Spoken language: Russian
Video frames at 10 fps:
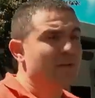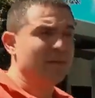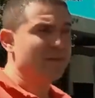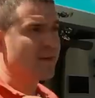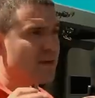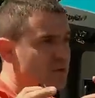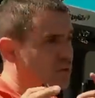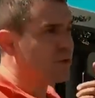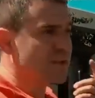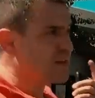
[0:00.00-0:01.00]
Надеюсь,
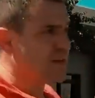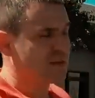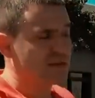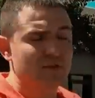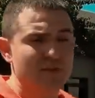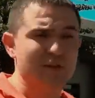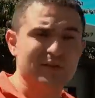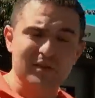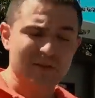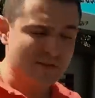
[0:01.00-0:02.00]
он нас не,
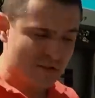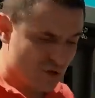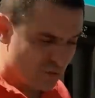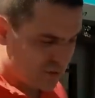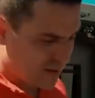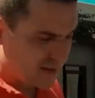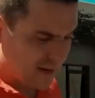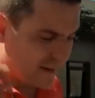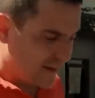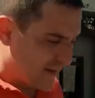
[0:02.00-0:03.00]
не, не разочарует так, как
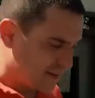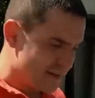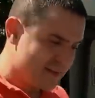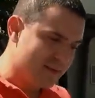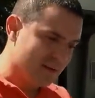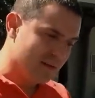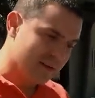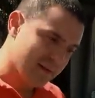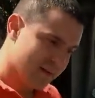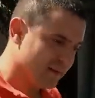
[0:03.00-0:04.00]
это
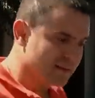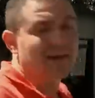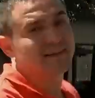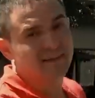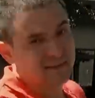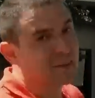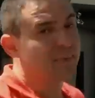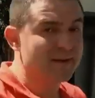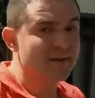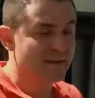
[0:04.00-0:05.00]
сделал э, танк от
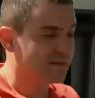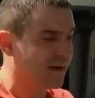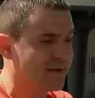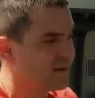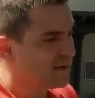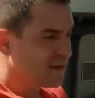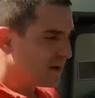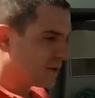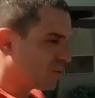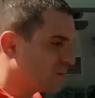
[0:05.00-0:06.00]
компании Резвани,
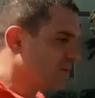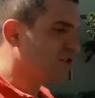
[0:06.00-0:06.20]
которому, к